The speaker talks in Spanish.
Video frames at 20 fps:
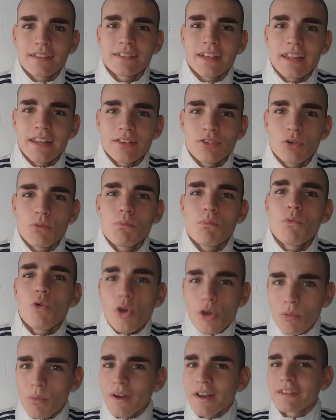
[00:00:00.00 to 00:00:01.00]
está dando
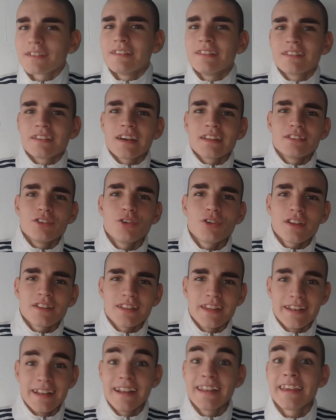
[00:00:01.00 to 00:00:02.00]
muy buenas
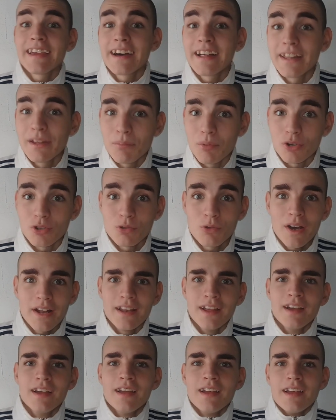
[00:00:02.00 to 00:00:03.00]
sensaciones en la Liga de
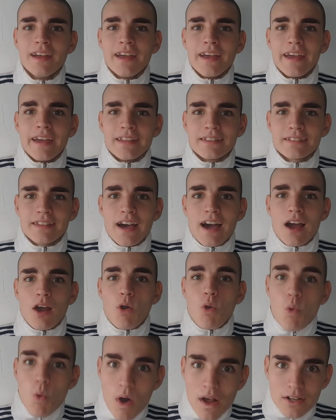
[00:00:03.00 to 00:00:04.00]
Portugal. Está
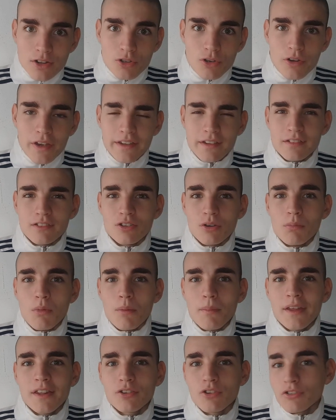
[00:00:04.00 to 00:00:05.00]
cuarto en estos
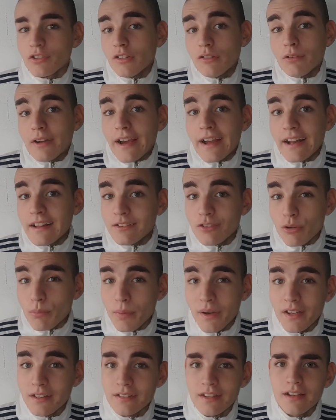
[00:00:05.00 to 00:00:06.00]
momentos, es una gran
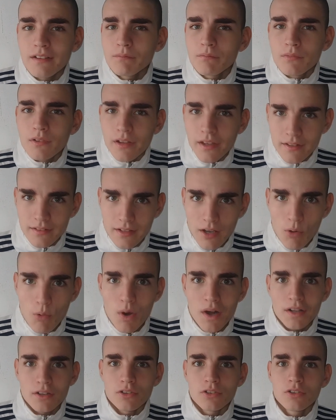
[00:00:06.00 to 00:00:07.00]
sorpresa. Está
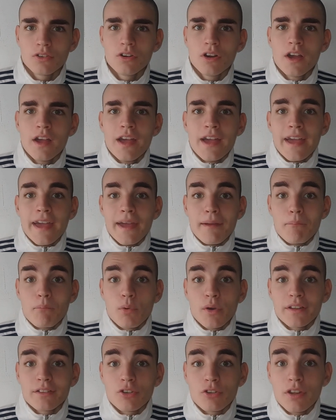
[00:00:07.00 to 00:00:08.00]
cuarto en
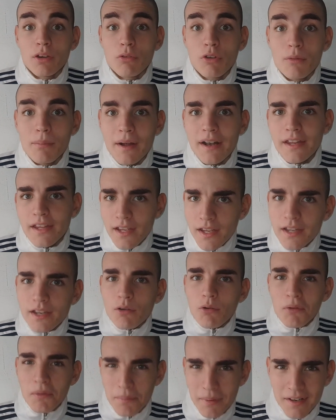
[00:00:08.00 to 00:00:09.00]
puestos de Europa League y
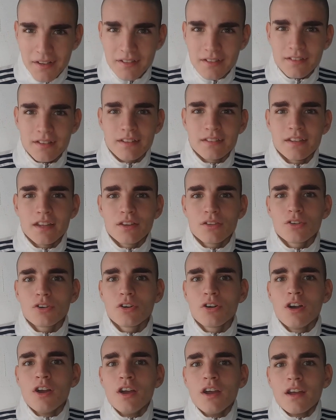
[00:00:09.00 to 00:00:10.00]
nevo Pérez está
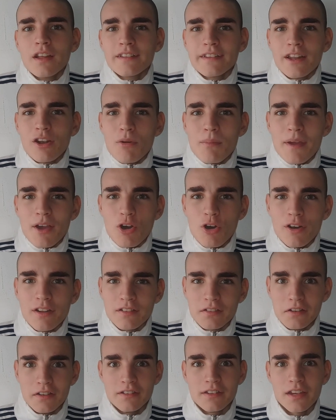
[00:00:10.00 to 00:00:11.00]
siendo de los
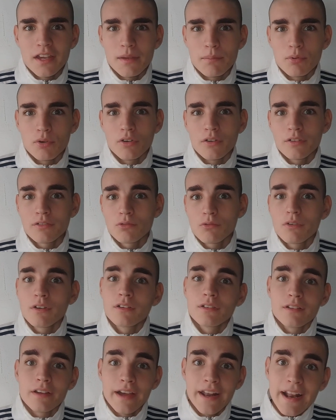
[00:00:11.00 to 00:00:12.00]
mejores en ese equipo. Es
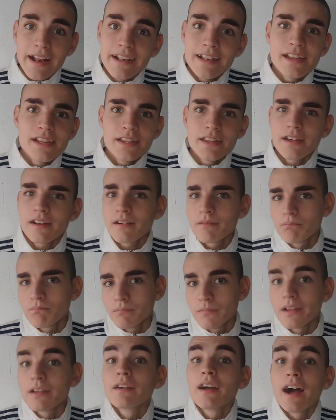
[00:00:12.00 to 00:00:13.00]
un gran líder,
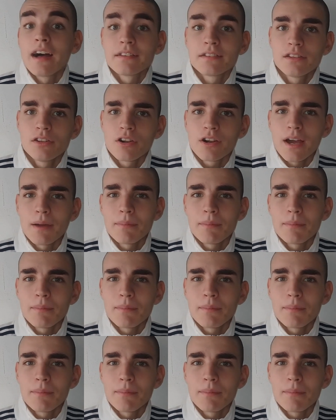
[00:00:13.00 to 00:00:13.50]
ha sido el